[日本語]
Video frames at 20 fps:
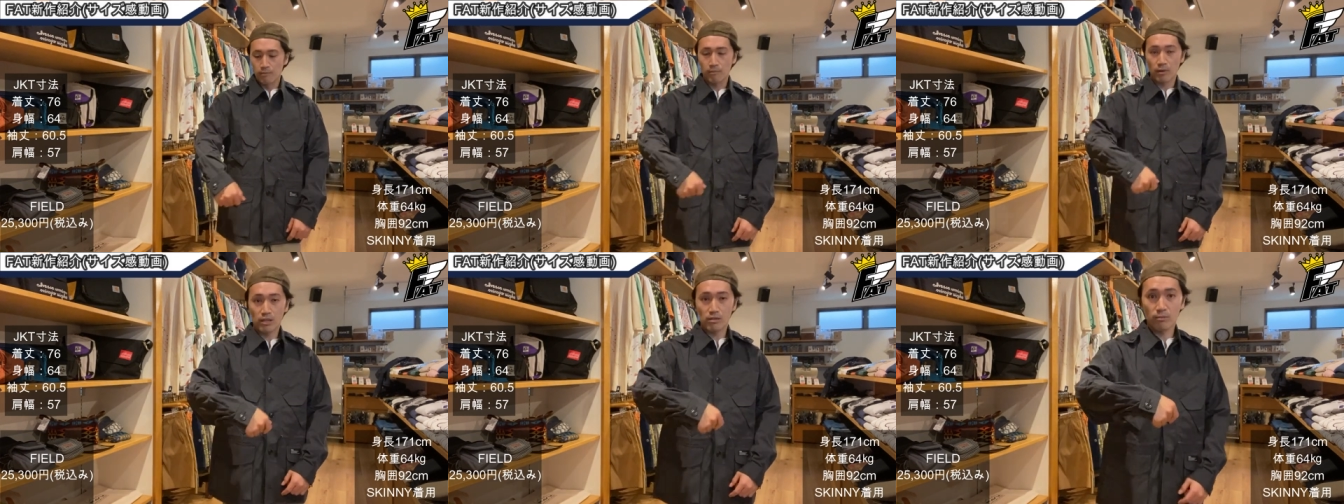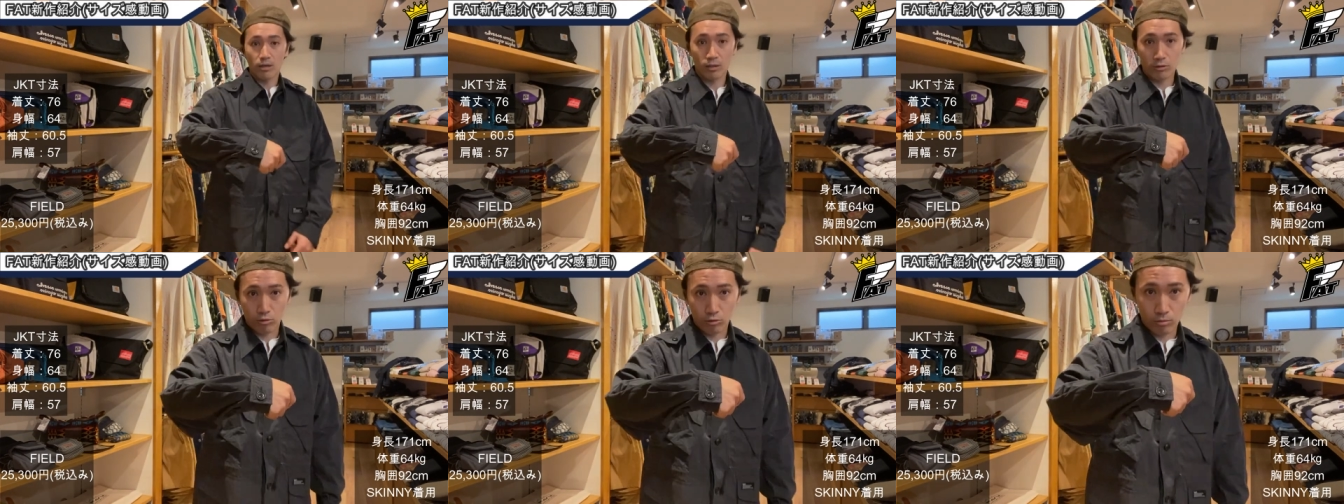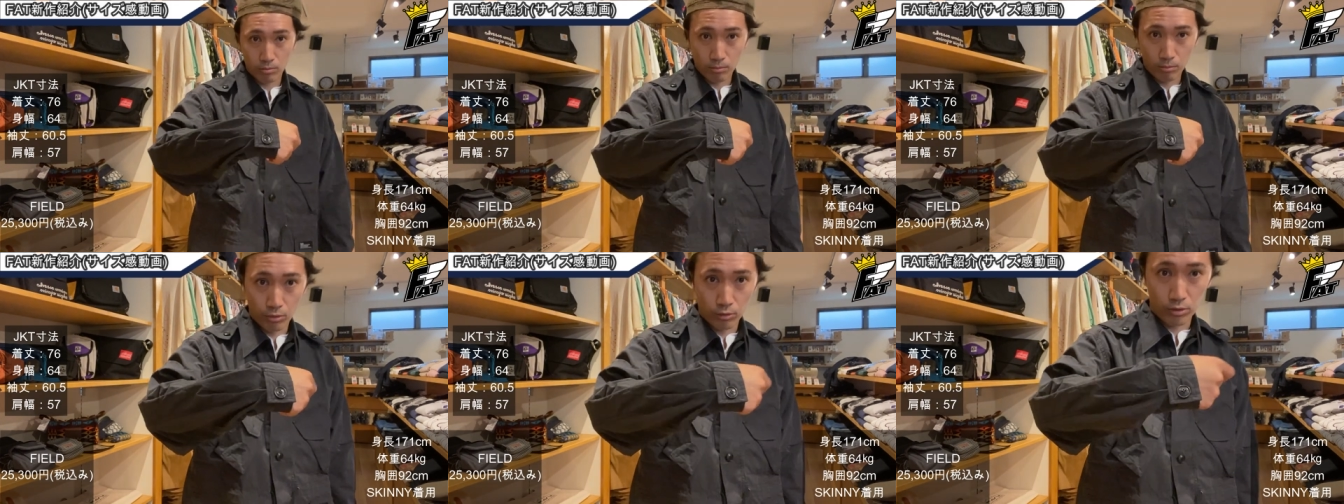まあ、今
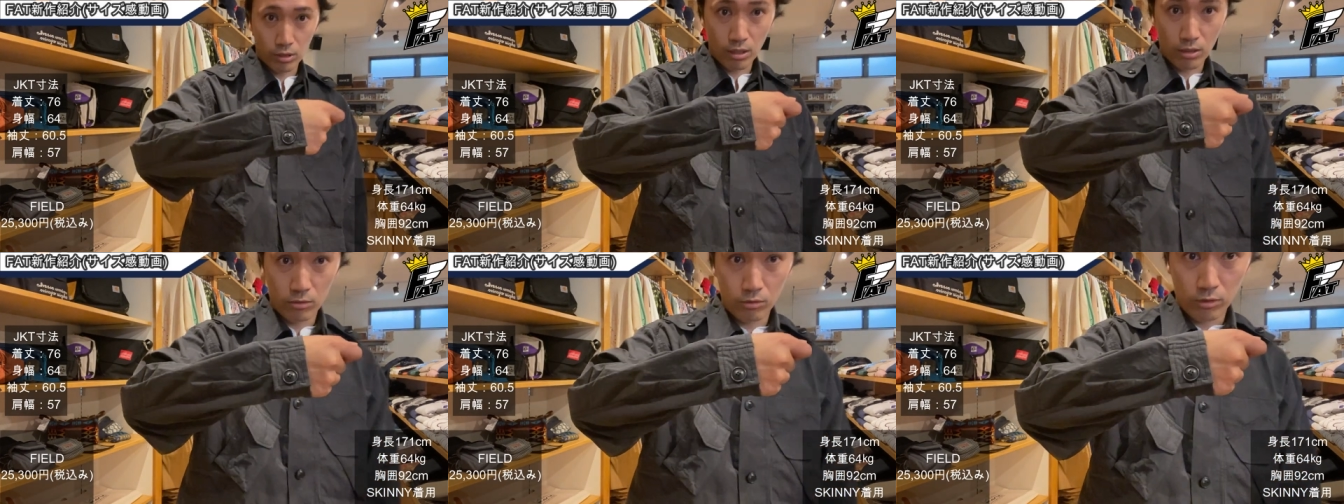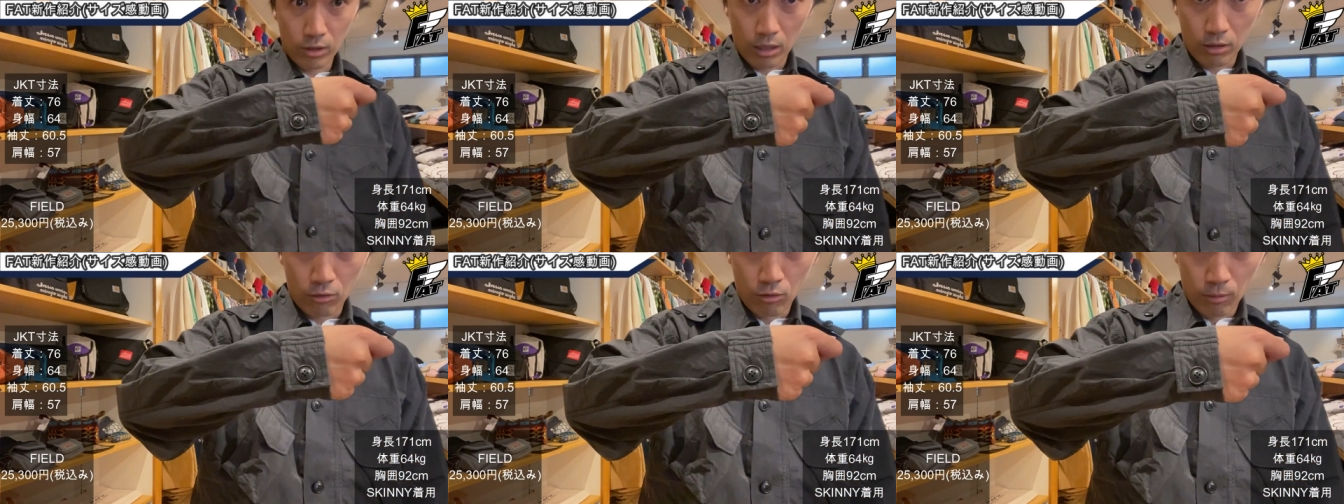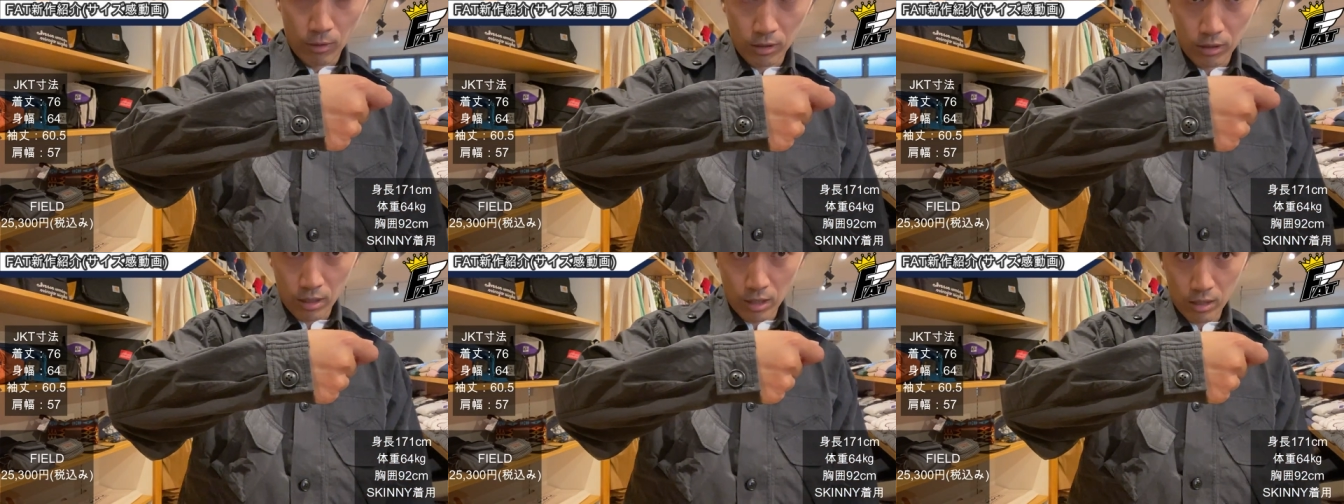ボタンをね
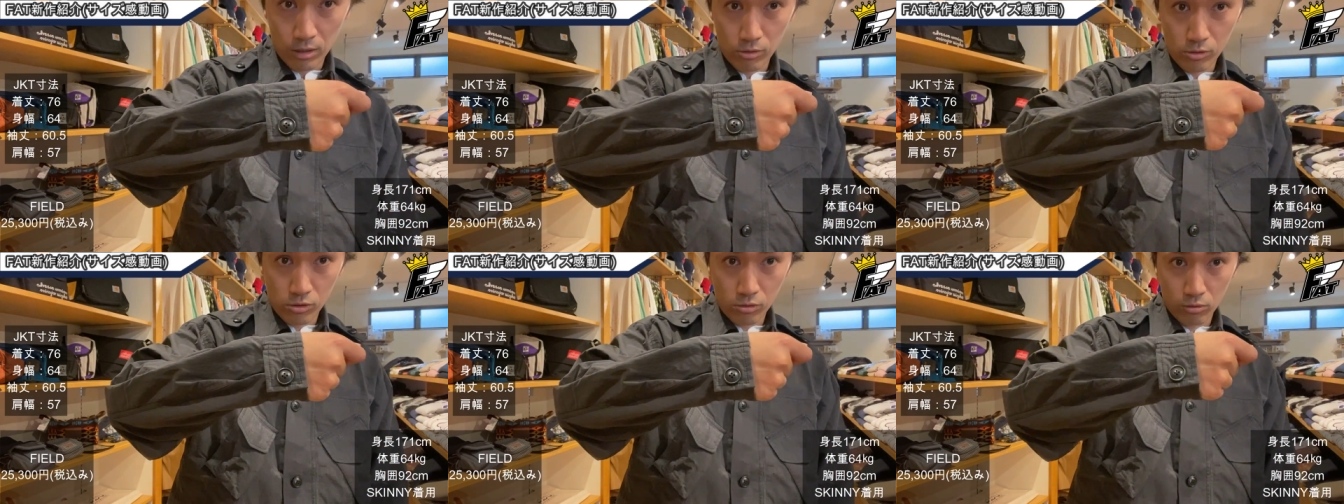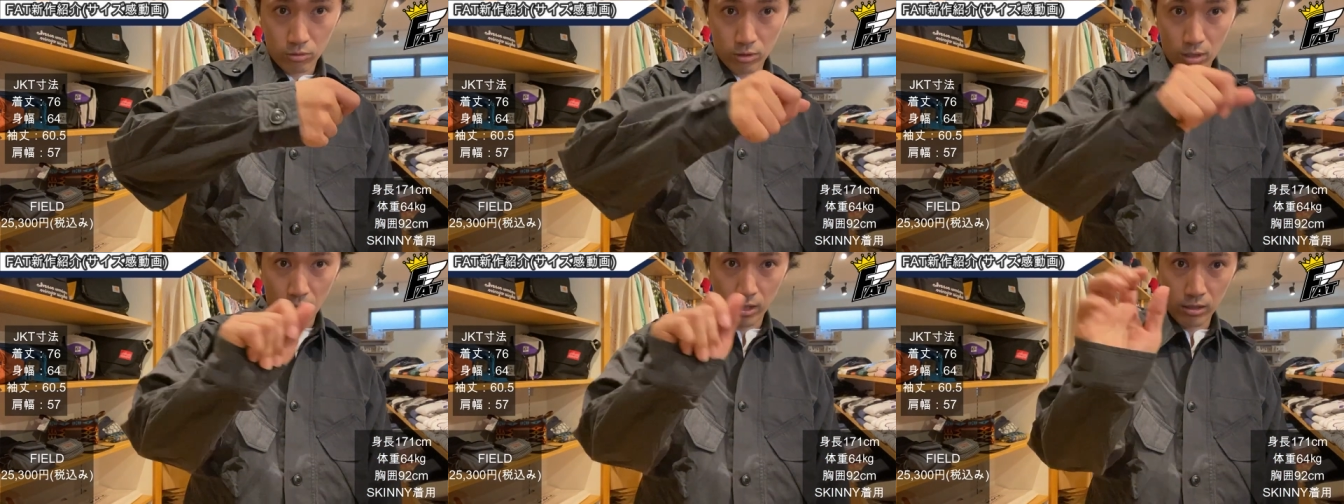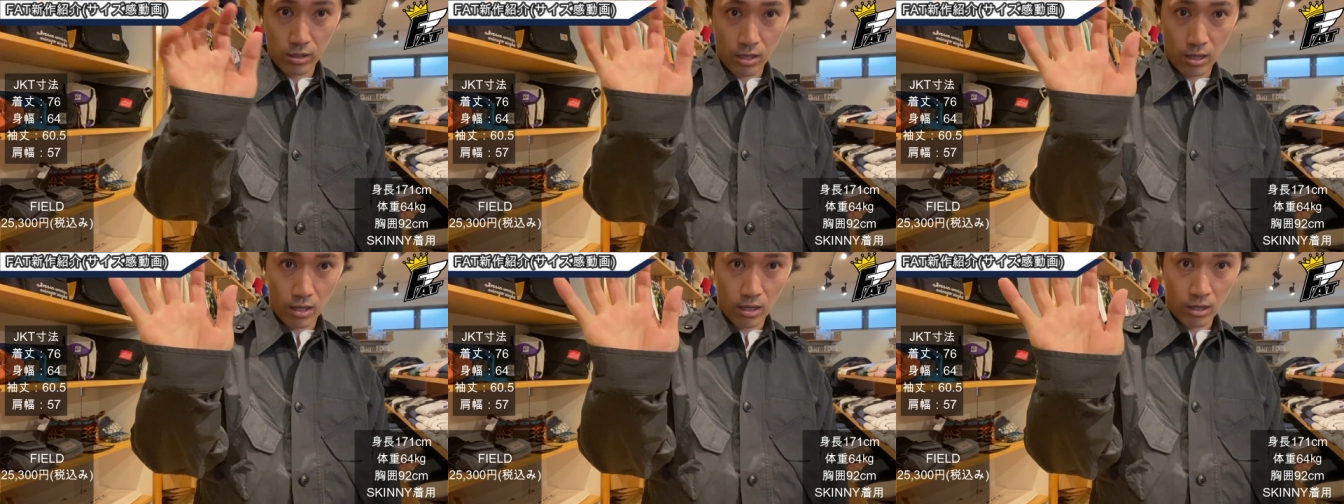止めている状
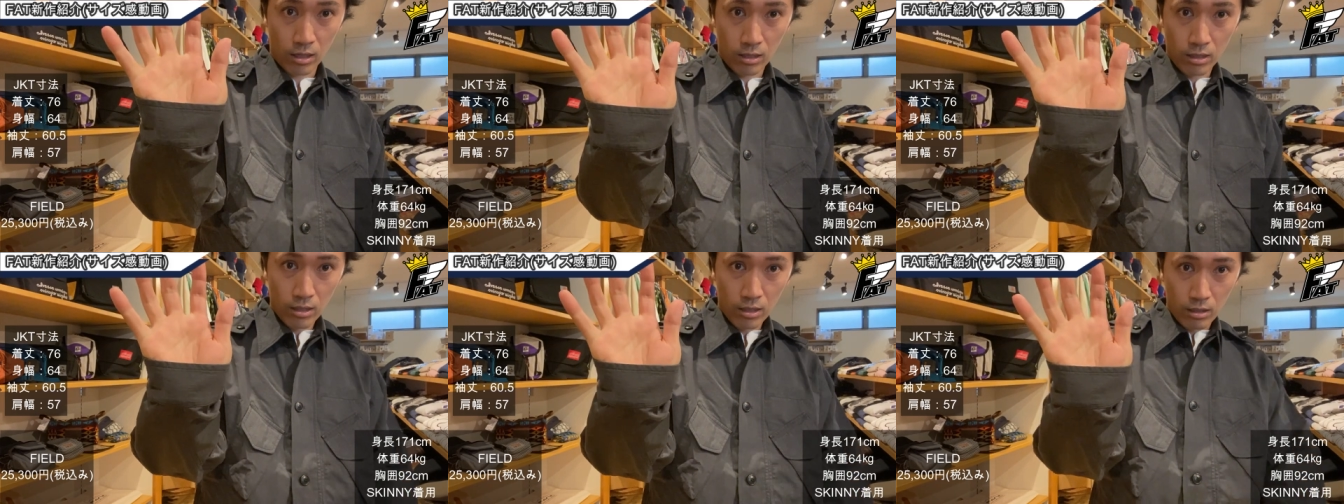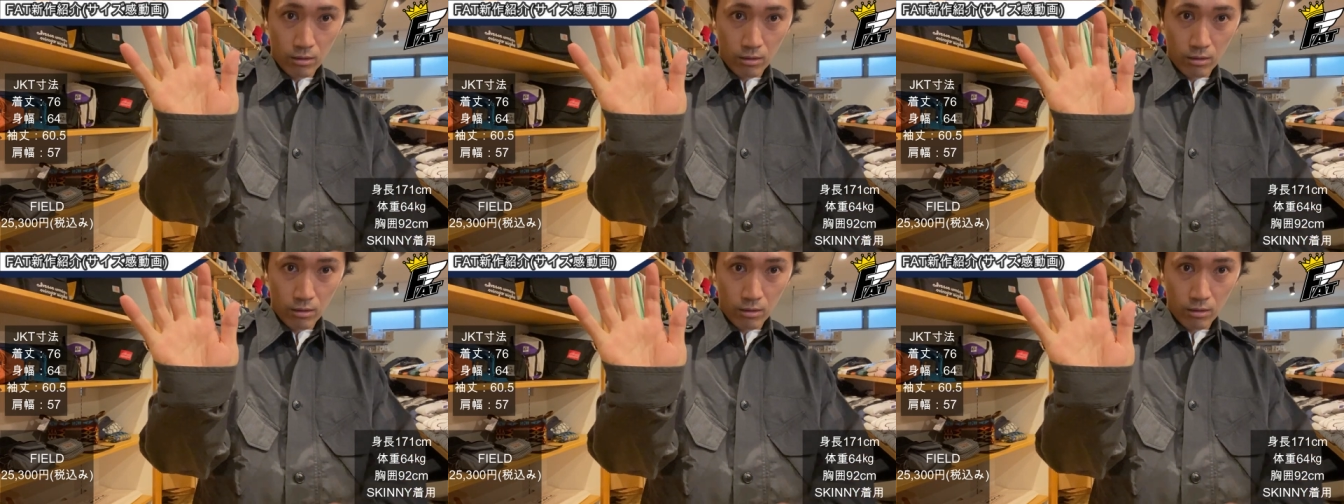態で、